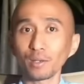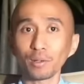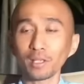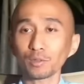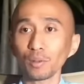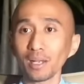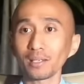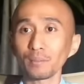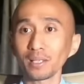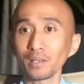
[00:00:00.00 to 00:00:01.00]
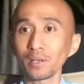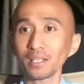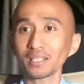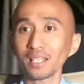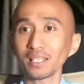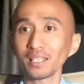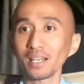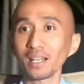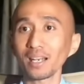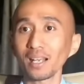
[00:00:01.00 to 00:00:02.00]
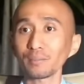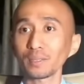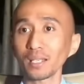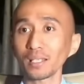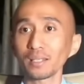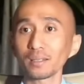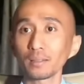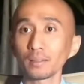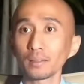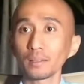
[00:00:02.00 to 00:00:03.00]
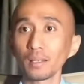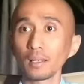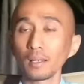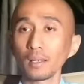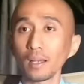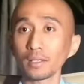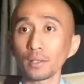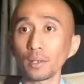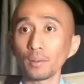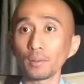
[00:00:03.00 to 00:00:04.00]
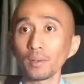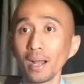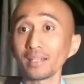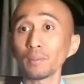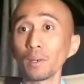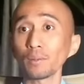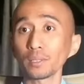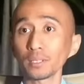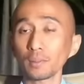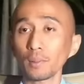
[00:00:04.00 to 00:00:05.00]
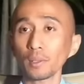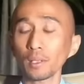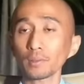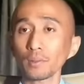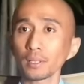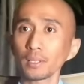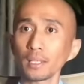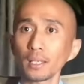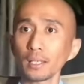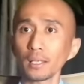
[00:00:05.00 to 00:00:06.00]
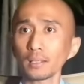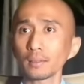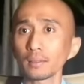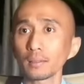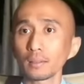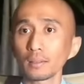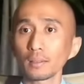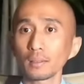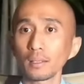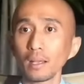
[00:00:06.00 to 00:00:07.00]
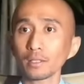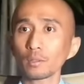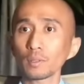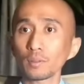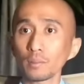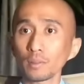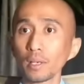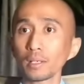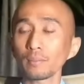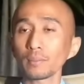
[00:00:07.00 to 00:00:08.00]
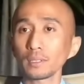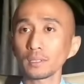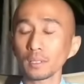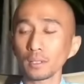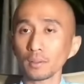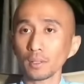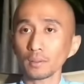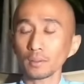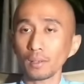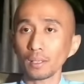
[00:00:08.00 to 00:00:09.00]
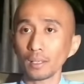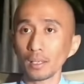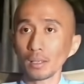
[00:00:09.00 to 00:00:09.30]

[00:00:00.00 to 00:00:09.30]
karena orang tua Anda banyak warisannya dan lain-lain misalnya. Hmm atau ada maunya sama orang tuanya dan lain-lain. Atau betul-betul Anda mencintai orang tua